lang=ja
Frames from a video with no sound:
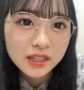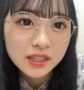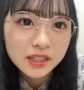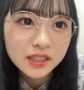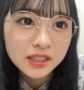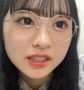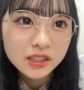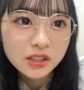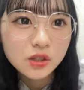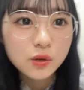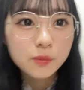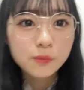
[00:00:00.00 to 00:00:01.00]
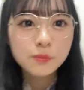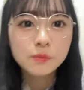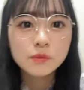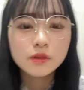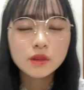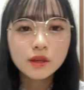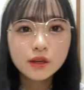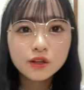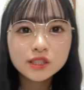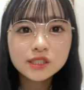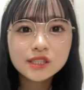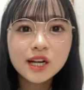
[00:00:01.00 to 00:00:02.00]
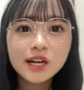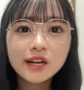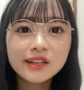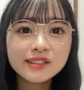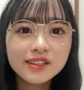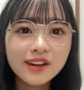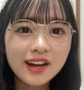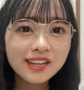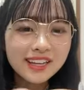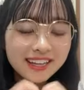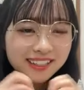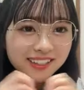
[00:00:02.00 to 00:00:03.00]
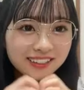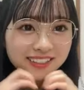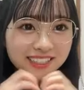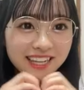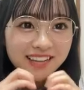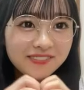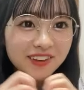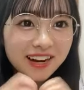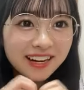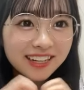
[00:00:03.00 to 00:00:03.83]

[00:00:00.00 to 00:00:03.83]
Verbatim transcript: えー、っとよしさんハートありがとうございま